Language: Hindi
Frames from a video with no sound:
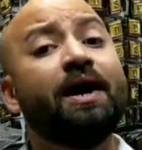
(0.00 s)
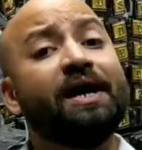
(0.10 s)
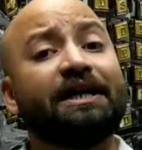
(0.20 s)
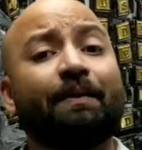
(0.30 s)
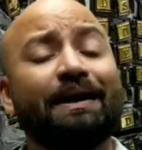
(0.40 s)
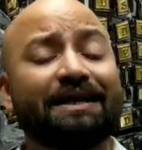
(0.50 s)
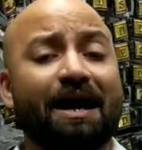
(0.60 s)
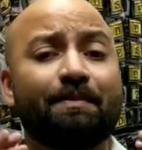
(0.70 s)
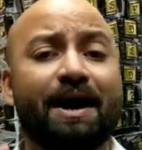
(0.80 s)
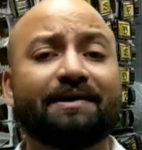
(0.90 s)
डबल का
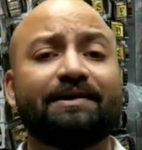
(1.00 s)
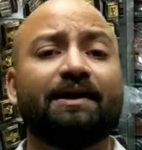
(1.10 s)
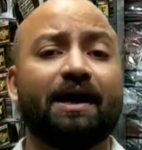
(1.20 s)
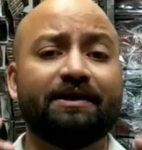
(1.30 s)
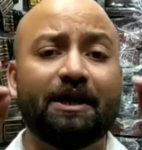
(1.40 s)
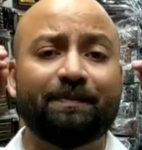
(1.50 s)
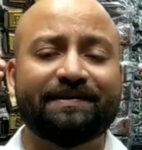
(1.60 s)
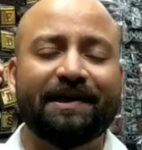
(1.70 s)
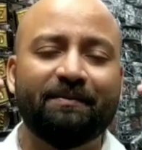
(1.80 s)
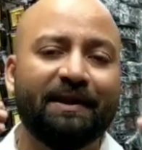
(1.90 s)
मार्जिन हंड्रेड
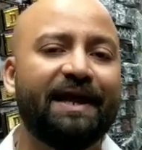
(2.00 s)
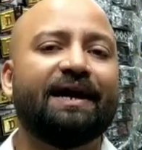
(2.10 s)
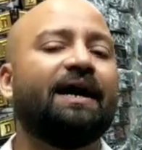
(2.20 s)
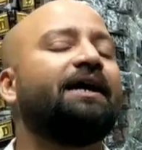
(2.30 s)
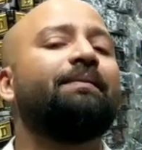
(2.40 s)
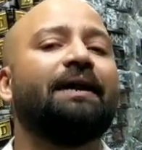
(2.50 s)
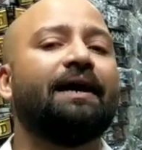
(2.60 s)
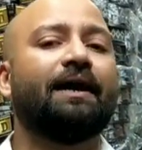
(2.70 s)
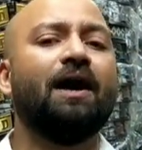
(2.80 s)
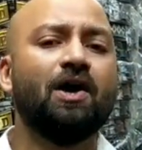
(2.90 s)
परसेंट मिलेगा ही मिलेगा
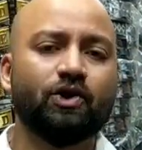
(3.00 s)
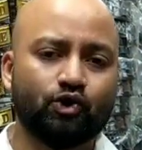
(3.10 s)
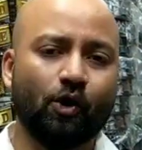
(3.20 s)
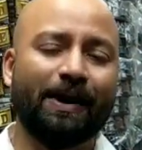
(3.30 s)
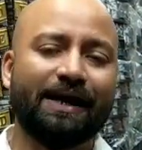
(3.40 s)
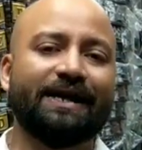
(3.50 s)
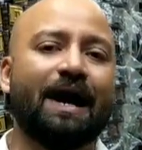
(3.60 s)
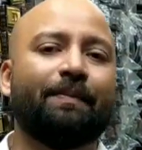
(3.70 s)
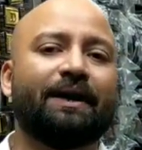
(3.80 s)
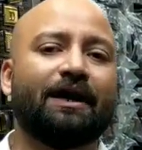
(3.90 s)
जो बेल्ट यहाँ पर
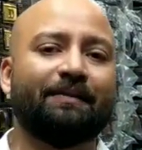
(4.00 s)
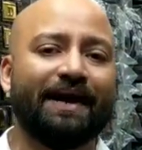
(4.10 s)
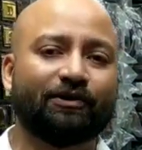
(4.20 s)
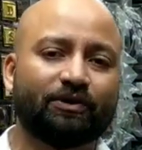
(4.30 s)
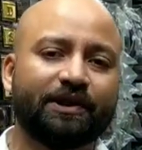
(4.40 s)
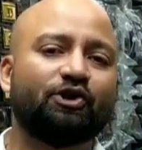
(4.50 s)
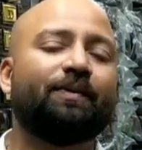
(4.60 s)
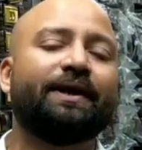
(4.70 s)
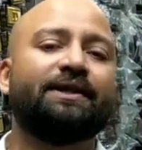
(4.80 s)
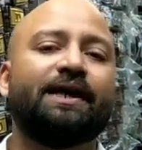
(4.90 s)
अगर मैं एक सौ तीस रुपये की
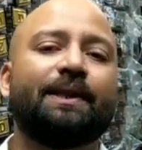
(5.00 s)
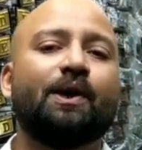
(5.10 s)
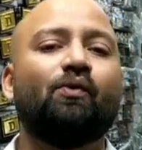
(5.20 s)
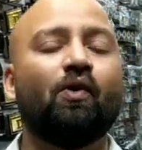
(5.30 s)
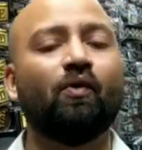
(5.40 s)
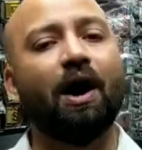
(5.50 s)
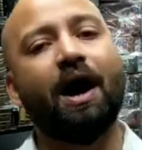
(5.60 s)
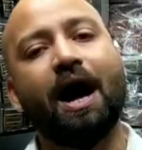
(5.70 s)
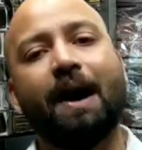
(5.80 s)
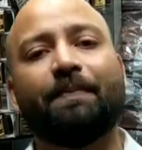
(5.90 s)
दिखाता हूँ वहाँ
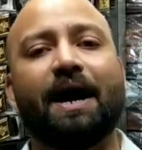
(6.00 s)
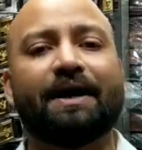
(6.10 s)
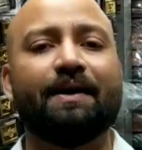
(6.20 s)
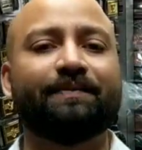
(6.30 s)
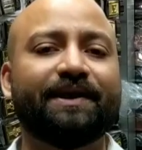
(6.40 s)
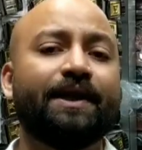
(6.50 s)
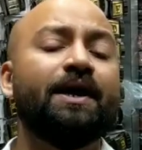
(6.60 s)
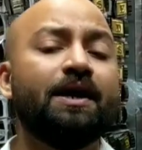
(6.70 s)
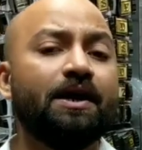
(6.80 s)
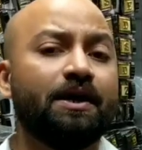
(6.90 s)
आप आराम से
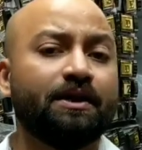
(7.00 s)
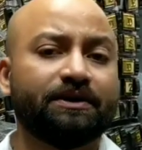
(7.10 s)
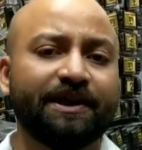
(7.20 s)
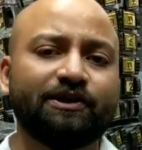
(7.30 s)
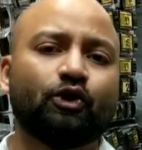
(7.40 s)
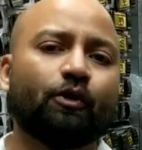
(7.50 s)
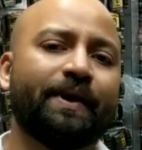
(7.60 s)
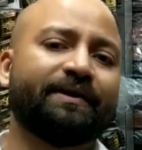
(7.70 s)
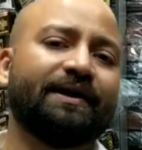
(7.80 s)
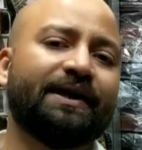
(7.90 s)
तीन सौ रुपये
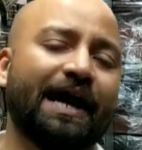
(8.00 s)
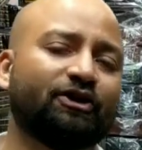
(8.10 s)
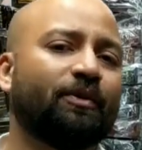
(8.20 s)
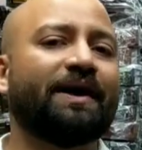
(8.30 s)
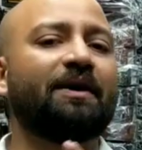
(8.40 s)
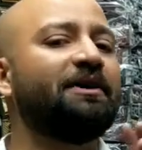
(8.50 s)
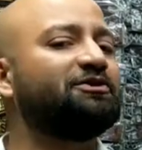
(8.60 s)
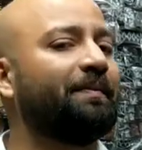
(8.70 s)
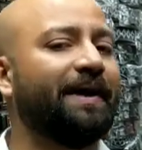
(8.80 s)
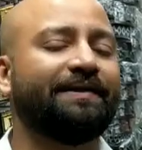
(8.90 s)
से ढाई सौ रुपये के बीच में
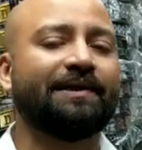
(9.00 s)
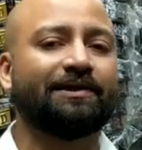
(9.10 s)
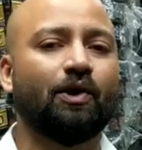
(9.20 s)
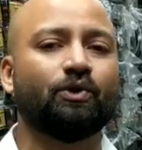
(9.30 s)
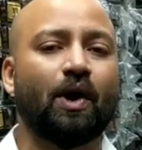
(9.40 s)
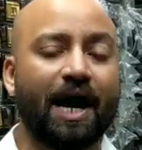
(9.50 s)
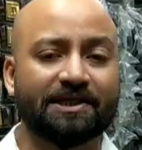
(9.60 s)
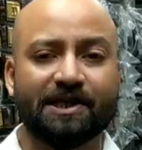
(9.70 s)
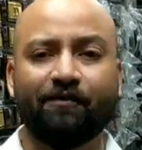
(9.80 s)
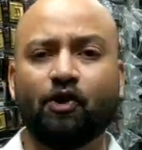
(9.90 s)
बेच सकते हो तो आज की
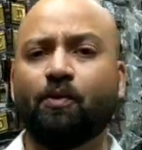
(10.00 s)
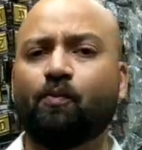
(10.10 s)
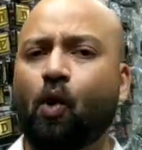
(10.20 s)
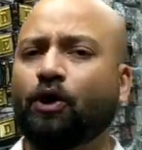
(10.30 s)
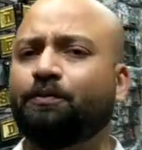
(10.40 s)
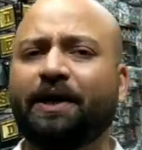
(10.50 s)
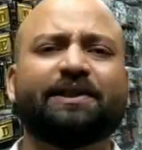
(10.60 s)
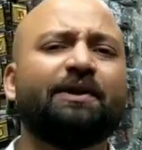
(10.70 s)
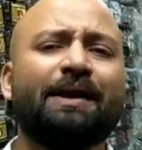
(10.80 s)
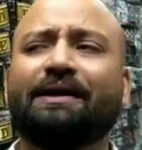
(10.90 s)
वीडियो में बहुत बेहतरीन
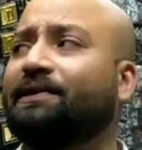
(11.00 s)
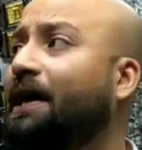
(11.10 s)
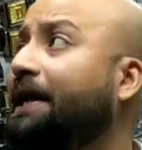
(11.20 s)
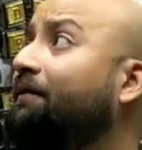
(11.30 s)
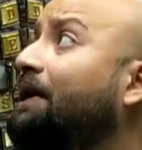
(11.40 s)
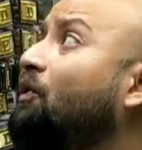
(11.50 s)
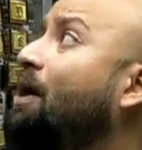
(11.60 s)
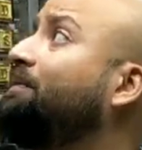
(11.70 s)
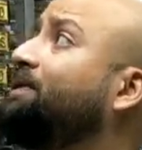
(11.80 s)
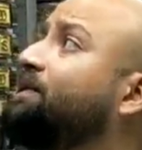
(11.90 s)
बेल्ट दिखाने वाला हूँ आप
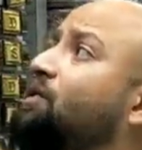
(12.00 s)
देख सकते हो